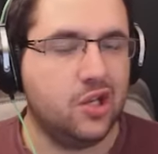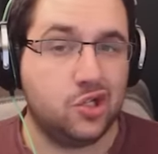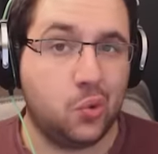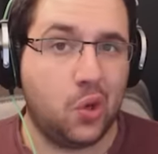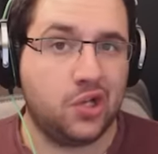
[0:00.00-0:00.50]
Et
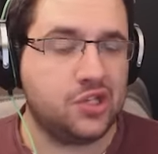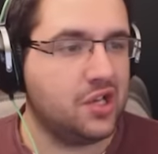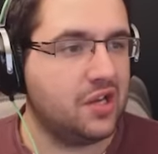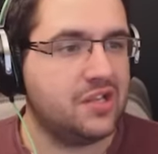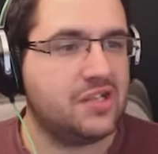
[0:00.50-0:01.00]
je crois que
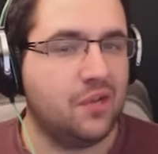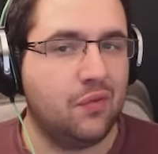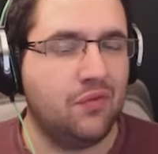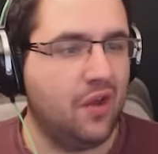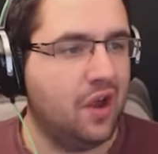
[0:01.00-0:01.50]
ça, ça
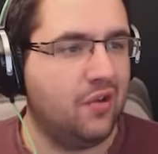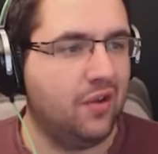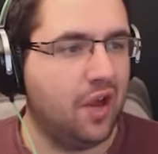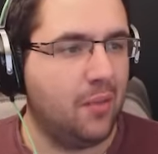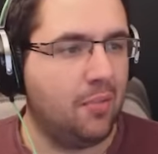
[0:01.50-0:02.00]
vous fait
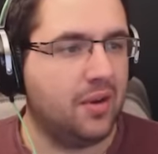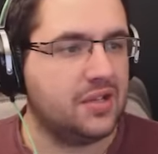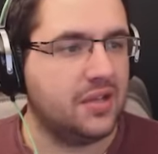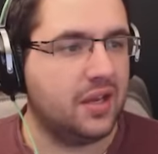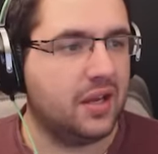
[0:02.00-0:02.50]
vraiment
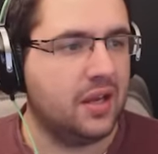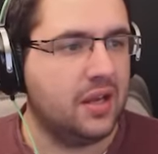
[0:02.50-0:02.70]
plaisir.